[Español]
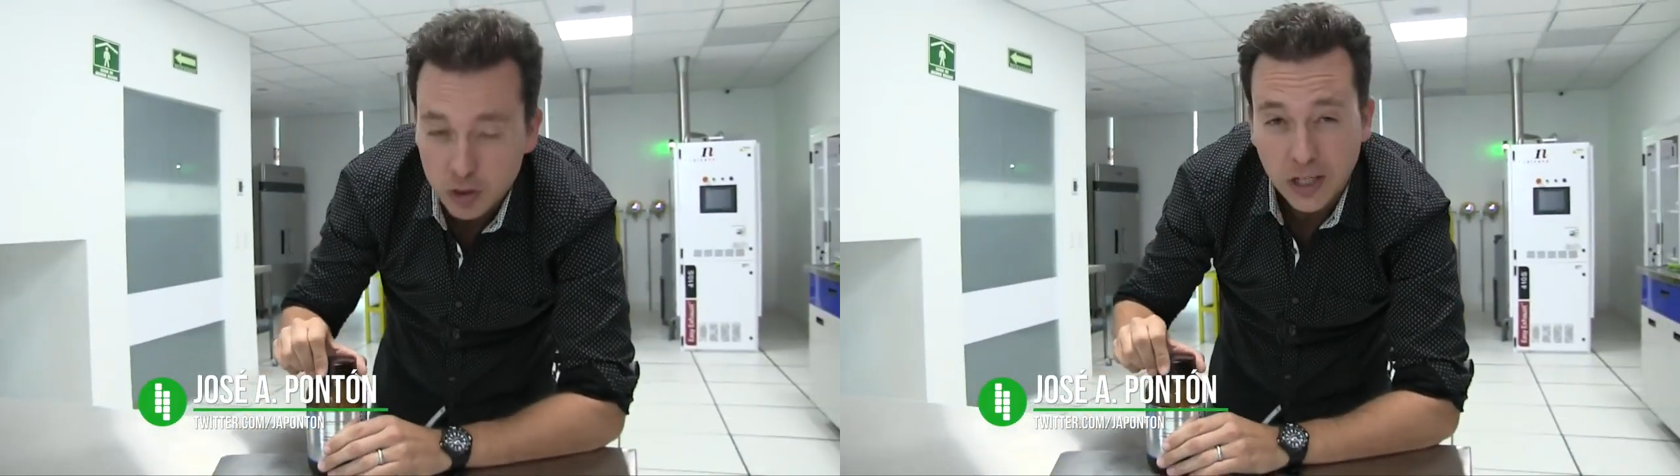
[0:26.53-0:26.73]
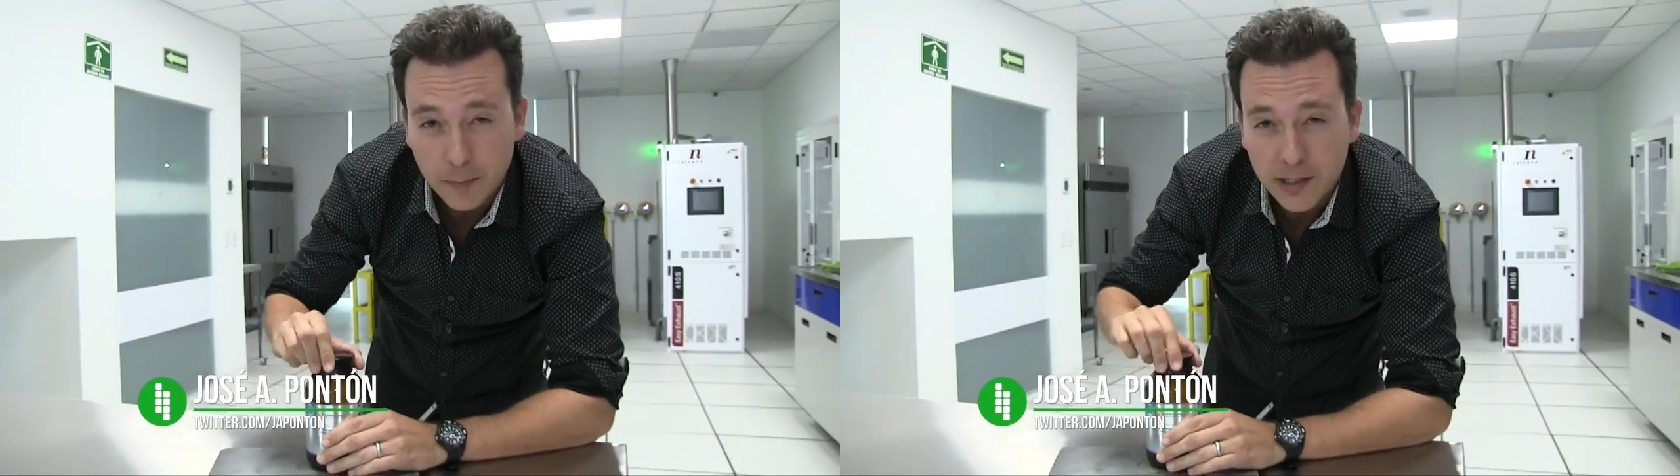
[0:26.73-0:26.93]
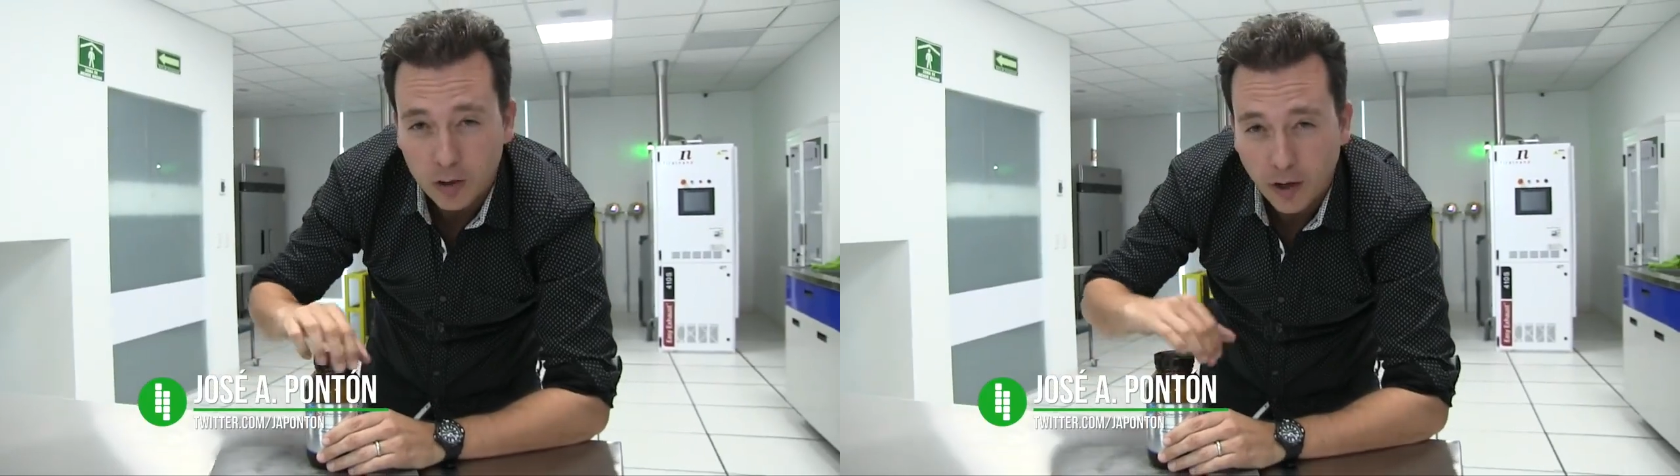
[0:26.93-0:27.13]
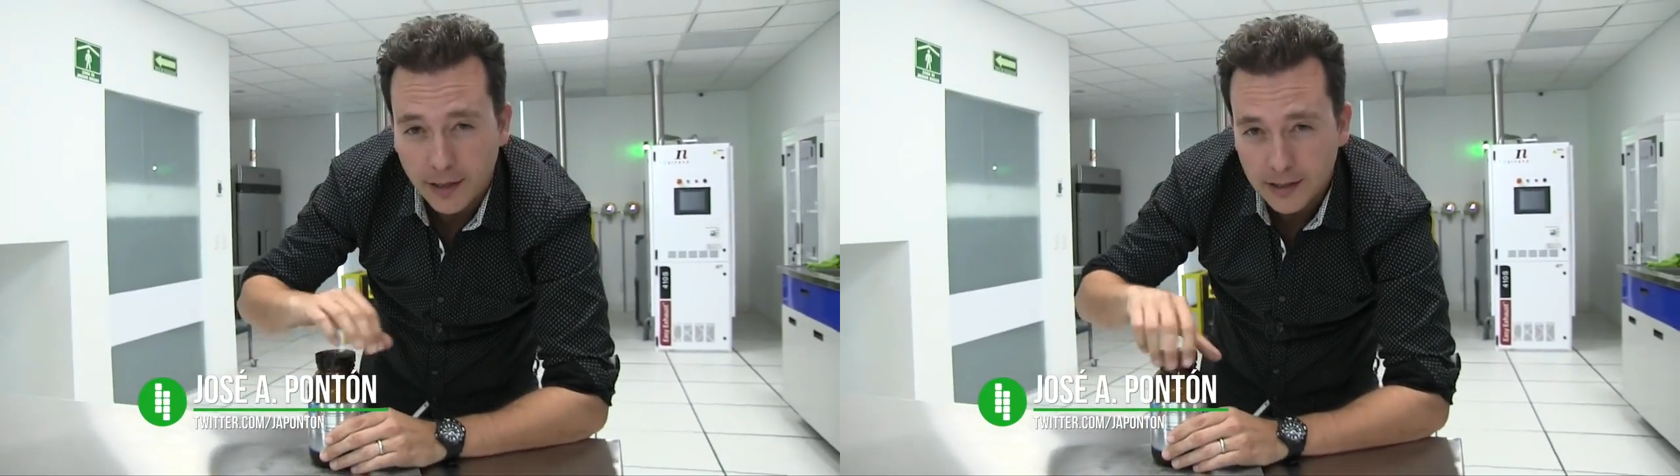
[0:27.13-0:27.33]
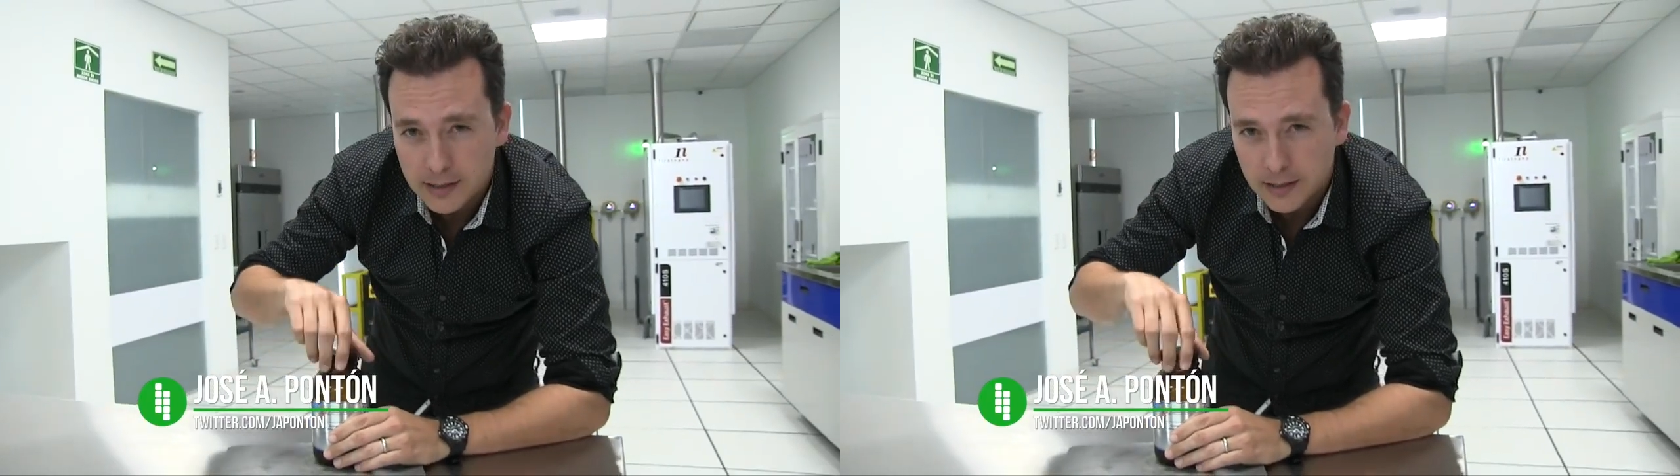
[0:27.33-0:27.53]
100 mil
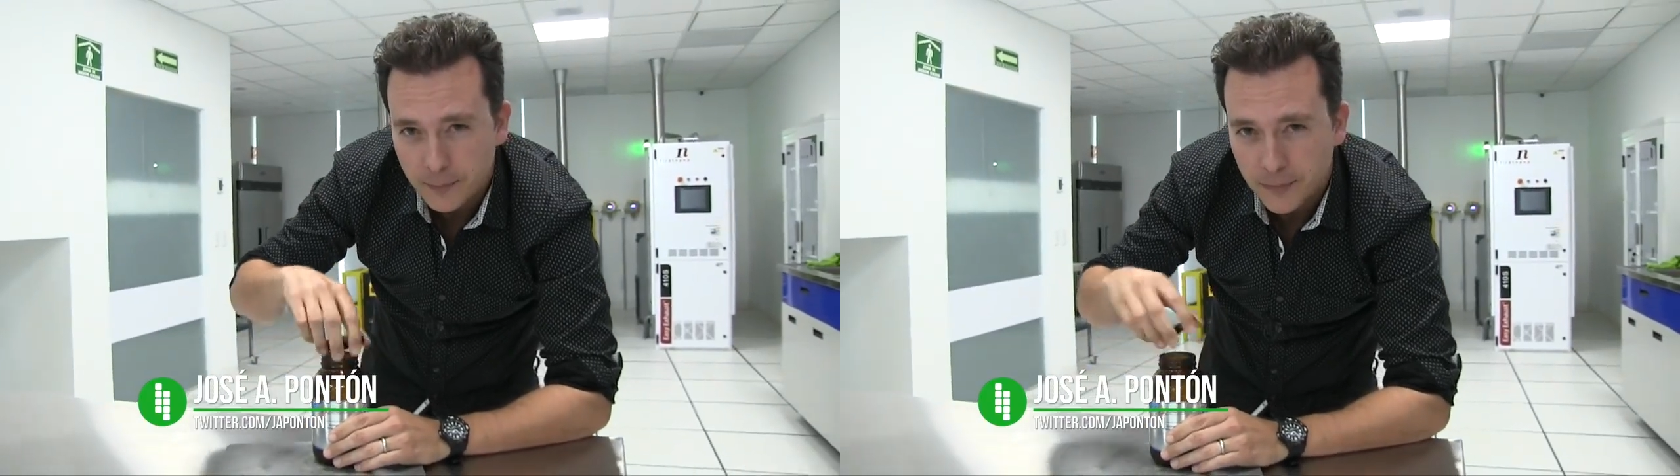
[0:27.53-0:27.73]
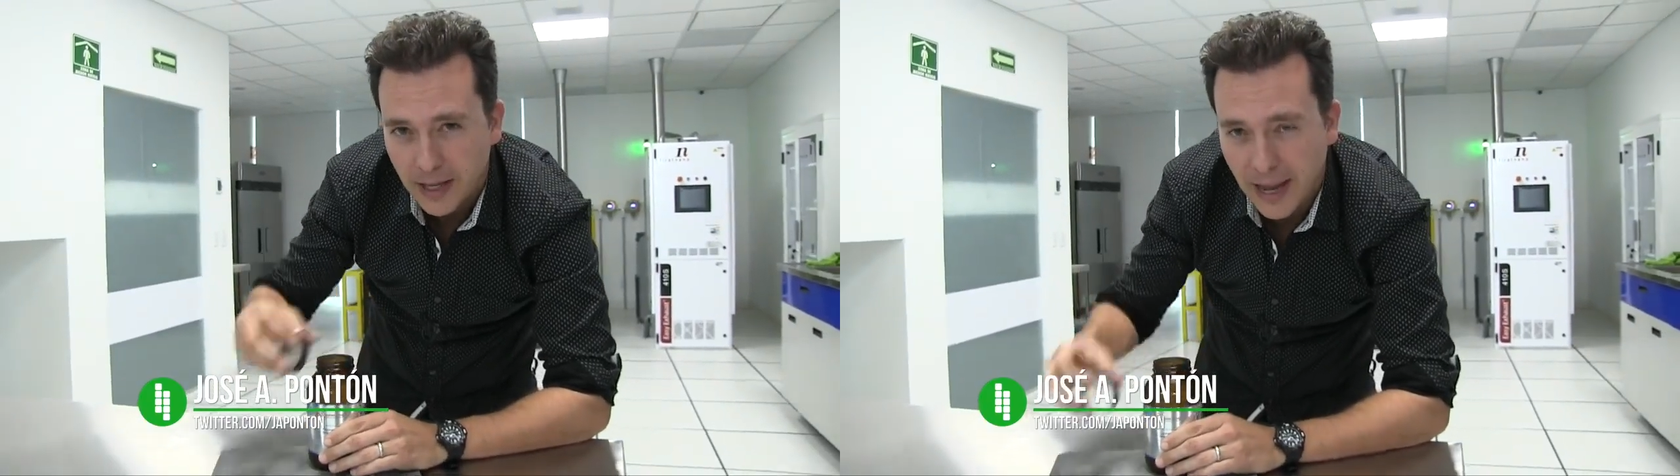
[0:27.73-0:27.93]
dólares